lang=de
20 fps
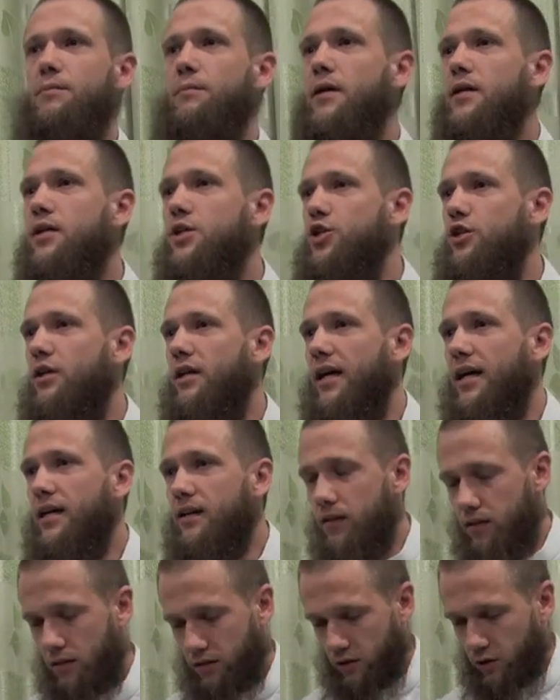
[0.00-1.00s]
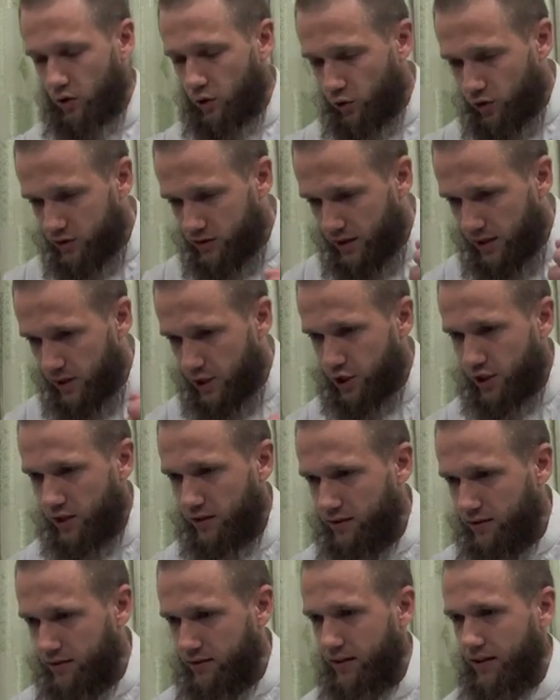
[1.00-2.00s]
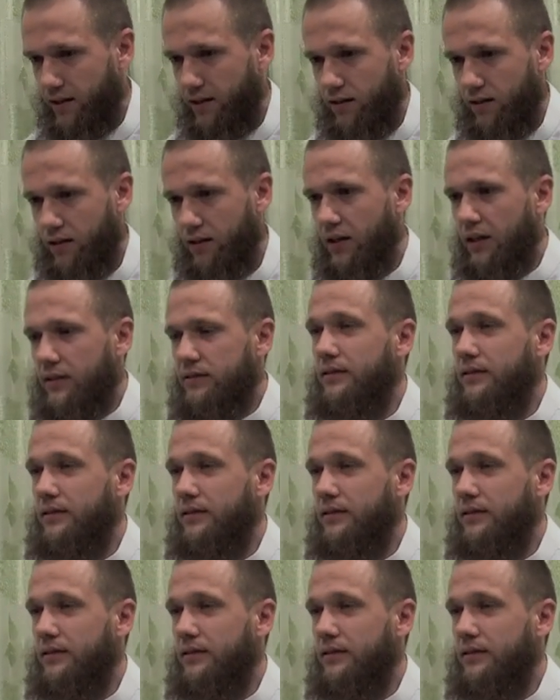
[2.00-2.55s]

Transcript: Menschen rennen Glückseligkeit hinterher.